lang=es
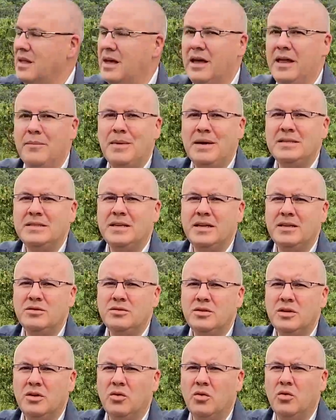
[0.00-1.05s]
Además que
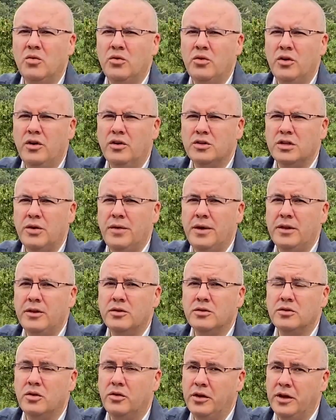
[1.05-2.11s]
es uno de los
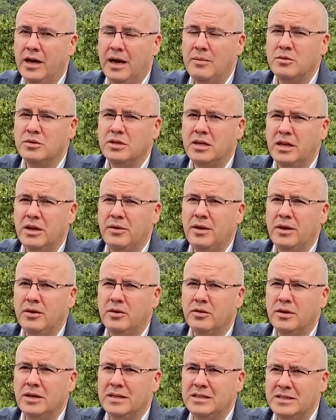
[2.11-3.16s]
eventos, o digamos que el
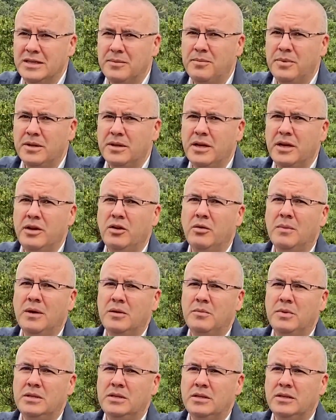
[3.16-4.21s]
evento que siempre ha tenido más
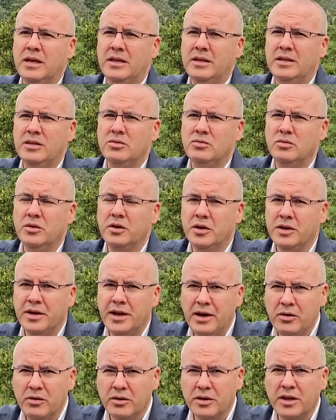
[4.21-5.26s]
visitantes, un
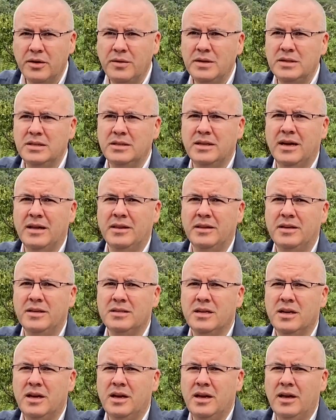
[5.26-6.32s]
récord de visitantes
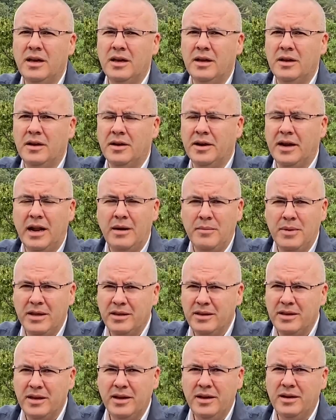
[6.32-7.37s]

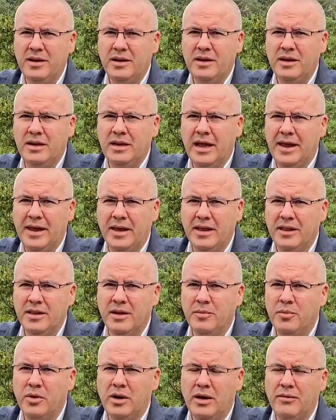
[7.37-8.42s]
realmente la gente
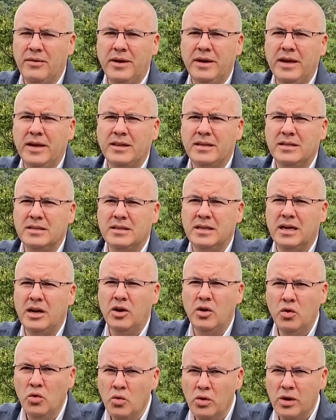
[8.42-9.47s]
por la feria artesanal
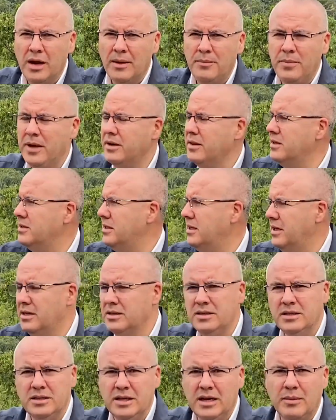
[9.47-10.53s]
nunca pierde
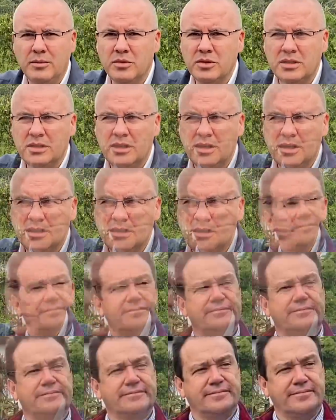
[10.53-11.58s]
ese, digamos, ese,
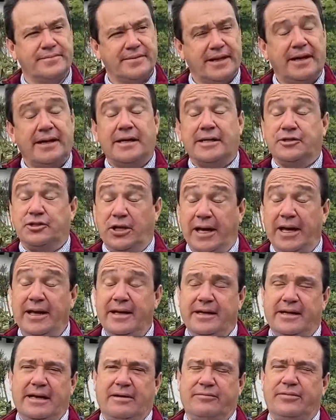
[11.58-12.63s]
fervor, ¿no?
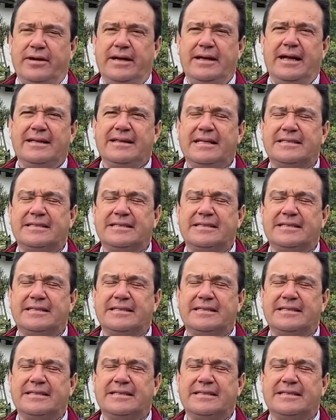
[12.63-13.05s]
Sí, la feria